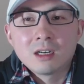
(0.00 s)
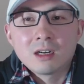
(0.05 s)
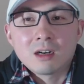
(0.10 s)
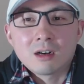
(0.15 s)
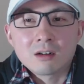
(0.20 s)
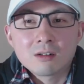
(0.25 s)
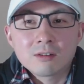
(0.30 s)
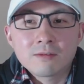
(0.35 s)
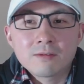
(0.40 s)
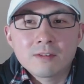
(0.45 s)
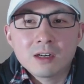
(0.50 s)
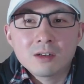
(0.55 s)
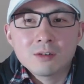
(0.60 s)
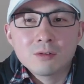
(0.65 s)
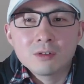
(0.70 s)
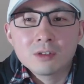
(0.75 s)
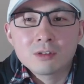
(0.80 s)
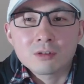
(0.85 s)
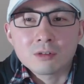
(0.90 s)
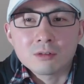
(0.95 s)
而发
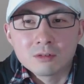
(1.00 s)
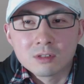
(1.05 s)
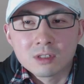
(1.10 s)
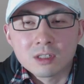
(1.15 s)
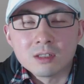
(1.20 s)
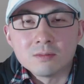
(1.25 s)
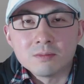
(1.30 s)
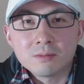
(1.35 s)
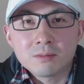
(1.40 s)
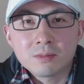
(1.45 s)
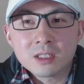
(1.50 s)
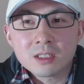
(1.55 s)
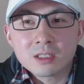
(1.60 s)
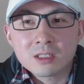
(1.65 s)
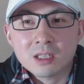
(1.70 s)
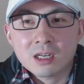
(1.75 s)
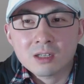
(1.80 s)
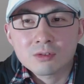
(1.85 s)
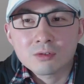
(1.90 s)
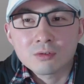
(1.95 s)
回重审被
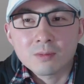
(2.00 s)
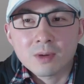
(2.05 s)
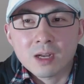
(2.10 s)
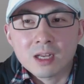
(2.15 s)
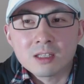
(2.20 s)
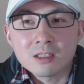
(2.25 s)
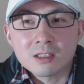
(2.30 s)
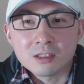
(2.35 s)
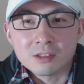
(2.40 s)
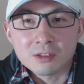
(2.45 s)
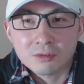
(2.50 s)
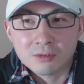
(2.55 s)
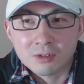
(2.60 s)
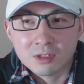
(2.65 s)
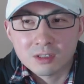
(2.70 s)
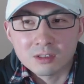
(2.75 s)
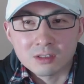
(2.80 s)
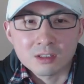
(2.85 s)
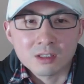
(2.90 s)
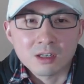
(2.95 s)
加重判刑就
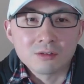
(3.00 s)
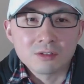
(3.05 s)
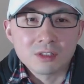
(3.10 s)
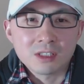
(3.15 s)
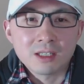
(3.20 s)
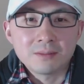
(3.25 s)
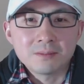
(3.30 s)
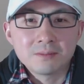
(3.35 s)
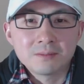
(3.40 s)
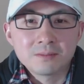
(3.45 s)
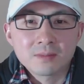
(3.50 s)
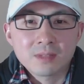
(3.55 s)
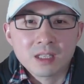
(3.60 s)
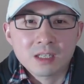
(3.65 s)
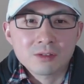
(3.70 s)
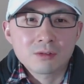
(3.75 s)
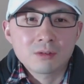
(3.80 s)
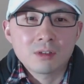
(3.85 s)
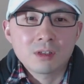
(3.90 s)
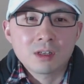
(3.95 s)
更少见。他
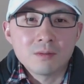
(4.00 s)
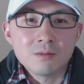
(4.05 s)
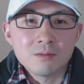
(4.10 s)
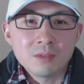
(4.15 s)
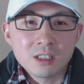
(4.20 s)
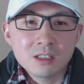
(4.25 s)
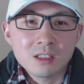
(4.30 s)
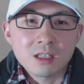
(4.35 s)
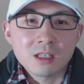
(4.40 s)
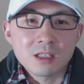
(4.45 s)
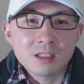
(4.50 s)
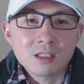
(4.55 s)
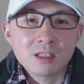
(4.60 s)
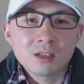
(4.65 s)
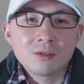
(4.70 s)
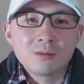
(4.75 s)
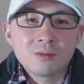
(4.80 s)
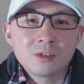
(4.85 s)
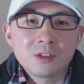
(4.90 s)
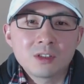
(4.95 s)
说，很明显，谢
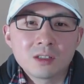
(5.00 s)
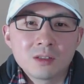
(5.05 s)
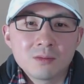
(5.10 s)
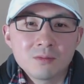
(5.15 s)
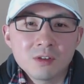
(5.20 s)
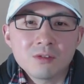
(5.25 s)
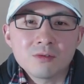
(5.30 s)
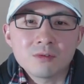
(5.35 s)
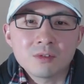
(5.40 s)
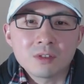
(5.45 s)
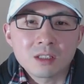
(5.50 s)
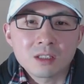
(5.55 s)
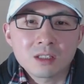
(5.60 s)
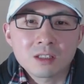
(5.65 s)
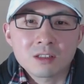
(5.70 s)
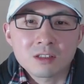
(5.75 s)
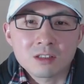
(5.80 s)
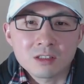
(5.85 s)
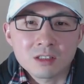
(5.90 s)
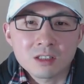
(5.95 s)
伦伯格的命运跟他
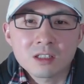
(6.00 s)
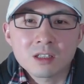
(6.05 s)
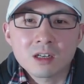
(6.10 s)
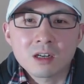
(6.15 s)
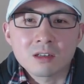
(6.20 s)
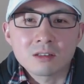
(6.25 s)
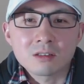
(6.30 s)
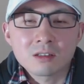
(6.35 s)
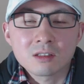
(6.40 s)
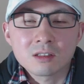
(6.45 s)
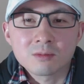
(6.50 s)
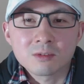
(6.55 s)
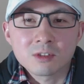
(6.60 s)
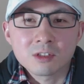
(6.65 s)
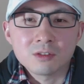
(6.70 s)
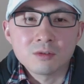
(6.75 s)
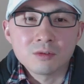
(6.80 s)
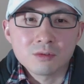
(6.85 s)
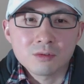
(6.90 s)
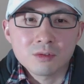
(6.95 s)
实际上是不是
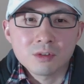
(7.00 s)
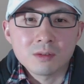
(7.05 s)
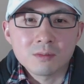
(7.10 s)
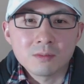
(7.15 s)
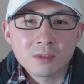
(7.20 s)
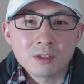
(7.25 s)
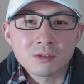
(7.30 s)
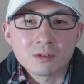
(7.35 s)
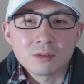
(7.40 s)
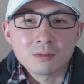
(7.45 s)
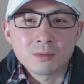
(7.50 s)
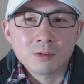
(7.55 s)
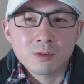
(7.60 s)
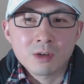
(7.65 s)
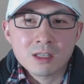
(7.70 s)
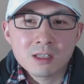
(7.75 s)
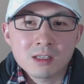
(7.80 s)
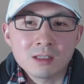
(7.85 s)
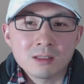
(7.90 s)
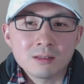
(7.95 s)
有罪没有什么
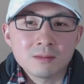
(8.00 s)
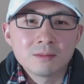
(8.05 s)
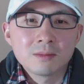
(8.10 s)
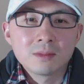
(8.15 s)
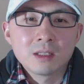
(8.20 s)
关系。